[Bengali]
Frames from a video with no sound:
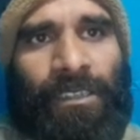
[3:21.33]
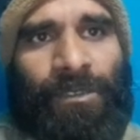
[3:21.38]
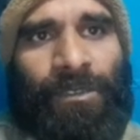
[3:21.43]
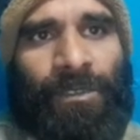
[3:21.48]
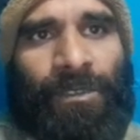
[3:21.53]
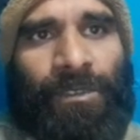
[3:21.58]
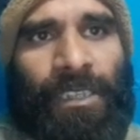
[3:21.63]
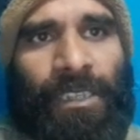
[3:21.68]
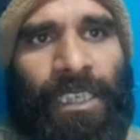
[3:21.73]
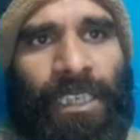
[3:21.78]

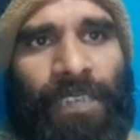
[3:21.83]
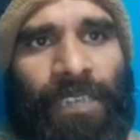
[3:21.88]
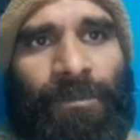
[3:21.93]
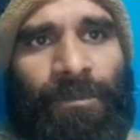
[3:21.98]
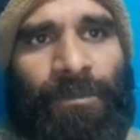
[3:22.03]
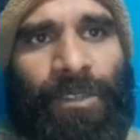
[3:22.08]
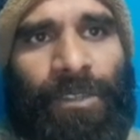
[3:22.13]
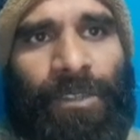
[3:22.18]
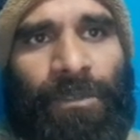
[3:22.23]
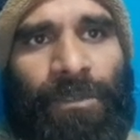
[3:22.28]
চুক্তিকালীন
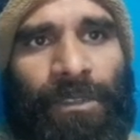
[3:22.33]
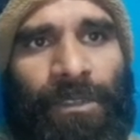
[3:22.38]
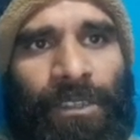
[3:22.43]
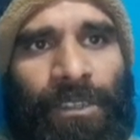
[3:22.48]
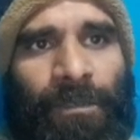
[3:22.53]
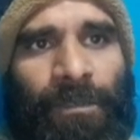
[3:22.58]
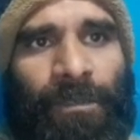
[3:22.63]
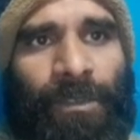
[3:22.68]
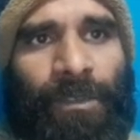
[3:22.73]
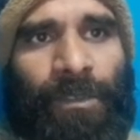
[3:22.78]
প্রতি
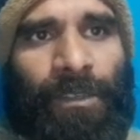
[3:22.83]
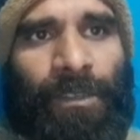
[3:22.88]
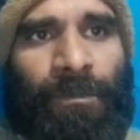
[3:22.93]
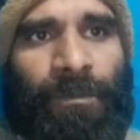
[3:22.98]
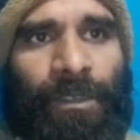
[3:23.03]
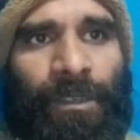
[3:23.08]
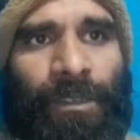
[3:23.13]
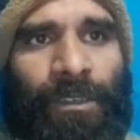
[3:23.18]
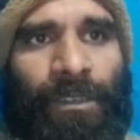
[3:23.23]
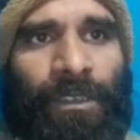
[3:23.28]
বছর প্রথম
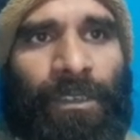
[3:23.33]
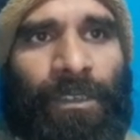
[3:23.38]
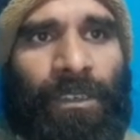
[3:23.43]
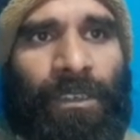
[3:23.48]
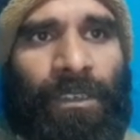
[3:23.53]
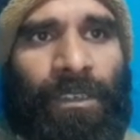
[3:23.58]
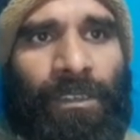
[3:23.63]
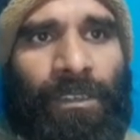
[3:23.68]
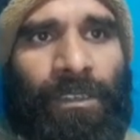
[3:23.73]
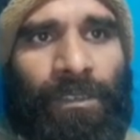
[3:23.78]
পক্ষ
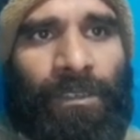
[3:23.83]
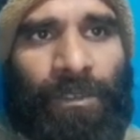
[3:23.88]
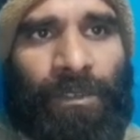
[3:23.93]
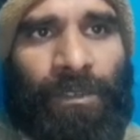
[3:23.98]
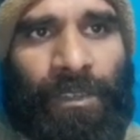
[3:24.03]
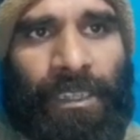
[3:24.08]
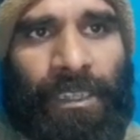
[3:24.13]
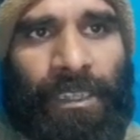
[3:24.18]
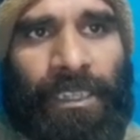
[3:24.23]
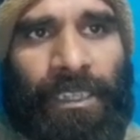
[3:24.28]

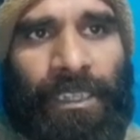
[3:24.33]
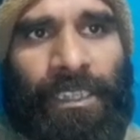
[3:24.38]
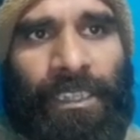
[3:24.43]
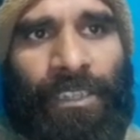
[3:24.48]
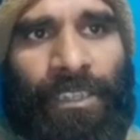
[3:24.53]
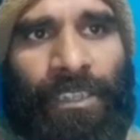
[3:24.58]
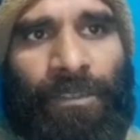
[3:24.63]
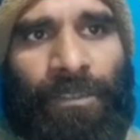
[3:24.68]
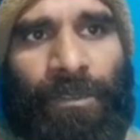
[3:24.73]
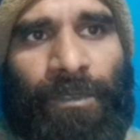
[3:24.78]
কর্তৃক
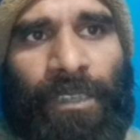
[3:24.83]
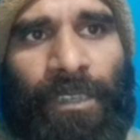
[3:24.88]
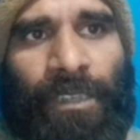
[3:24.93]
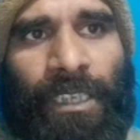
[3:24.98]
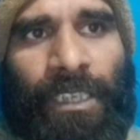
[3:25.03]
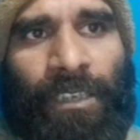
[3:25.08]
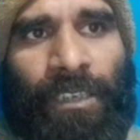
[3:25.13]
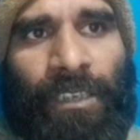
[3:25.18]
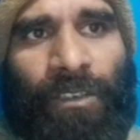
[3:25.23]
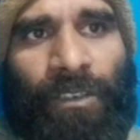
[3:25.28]
দ্বিতীয়
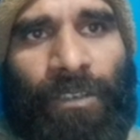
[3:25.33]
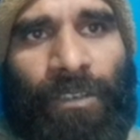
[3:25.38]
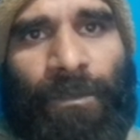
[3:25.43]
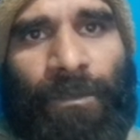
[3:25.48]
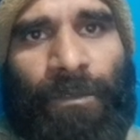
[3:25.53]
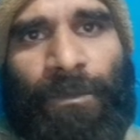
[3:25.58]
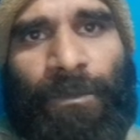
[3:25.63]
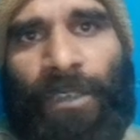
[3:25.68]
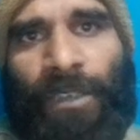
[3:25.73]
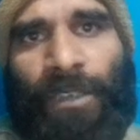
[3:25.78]
পক্ষের
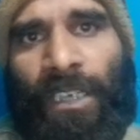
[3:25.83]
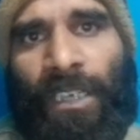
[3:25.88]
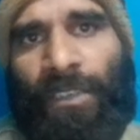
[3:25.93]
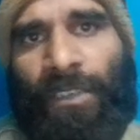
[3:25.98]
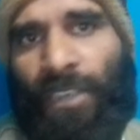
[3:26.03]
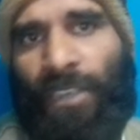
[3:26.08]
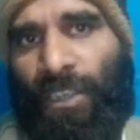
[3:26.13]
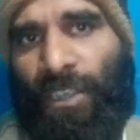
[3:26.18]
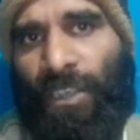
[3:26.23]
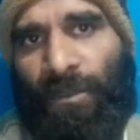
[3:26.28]
কর্মমূল্যায়ন
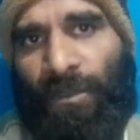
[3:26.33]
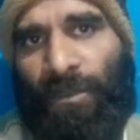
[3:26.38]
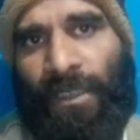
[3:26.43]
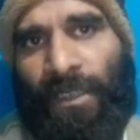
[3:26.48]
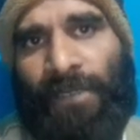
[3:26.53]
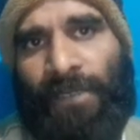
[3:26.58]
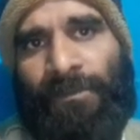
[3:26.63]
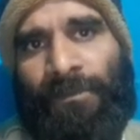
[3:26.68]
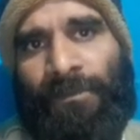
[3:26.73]
করা হবে